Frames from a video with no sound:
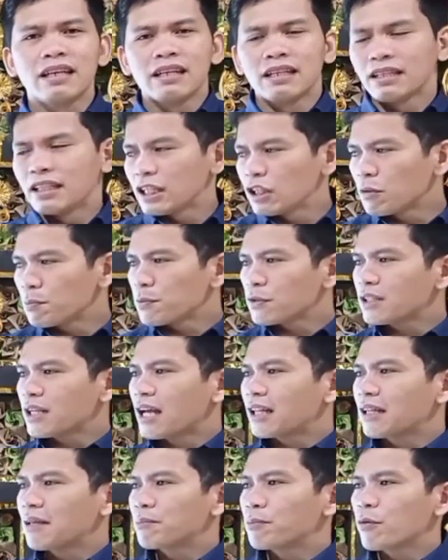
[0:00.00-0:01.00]
Dito po sa
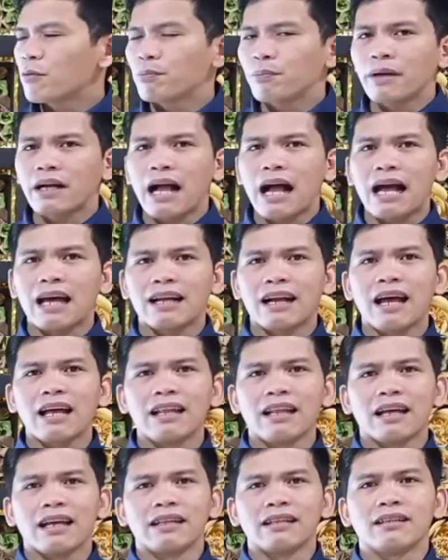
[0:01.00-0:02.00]
ating pong
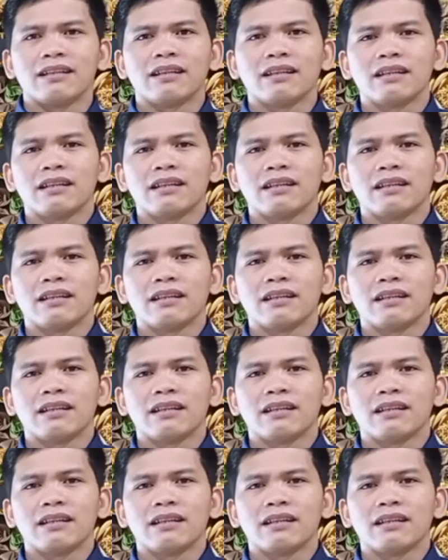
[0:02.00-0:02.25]
pag-aaralan